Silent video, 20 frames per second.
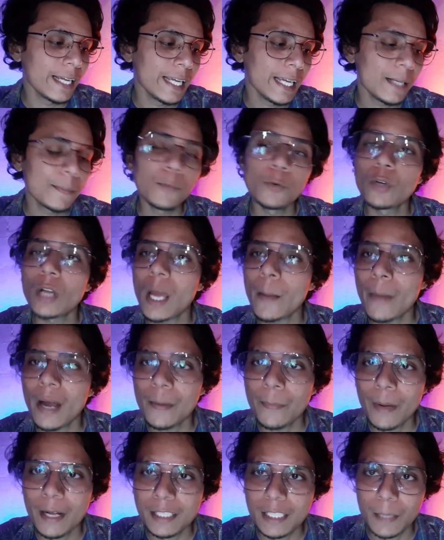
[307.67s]
एक मोड है
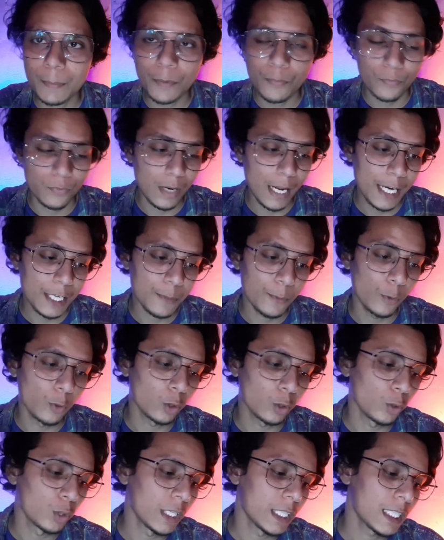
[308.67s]
हमारे पास यहाँ पे फ्लैश
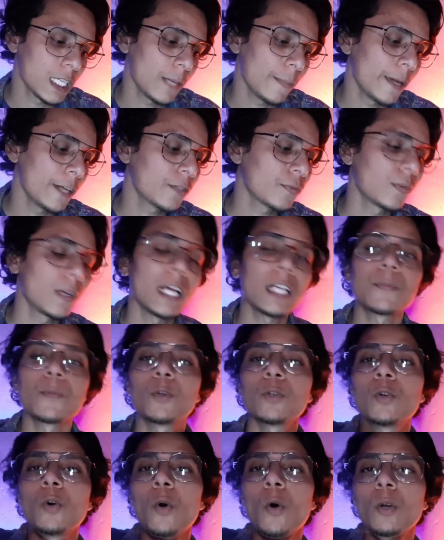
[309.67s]
मोड तो जैसे ही मैं इस फ्लैश
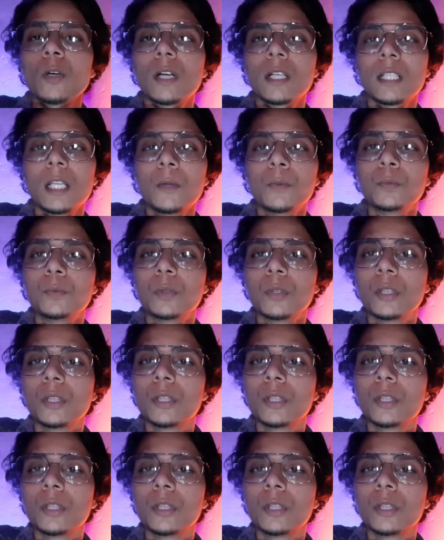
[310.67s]
मोड को ऑन करता हूँ